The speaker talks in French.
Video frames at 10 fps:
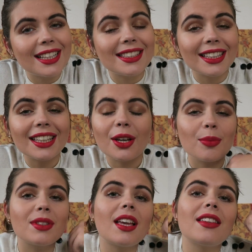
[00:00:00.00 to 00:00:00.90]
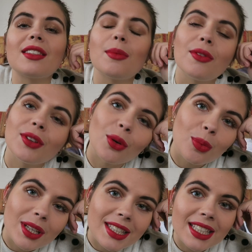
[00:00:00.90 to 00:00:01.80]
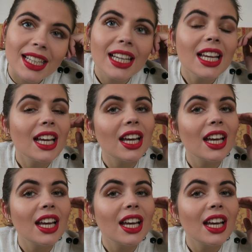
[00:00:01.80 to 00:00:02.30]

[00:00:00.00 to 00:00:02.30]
la série comme ça, ça m'a fait trop plaisir.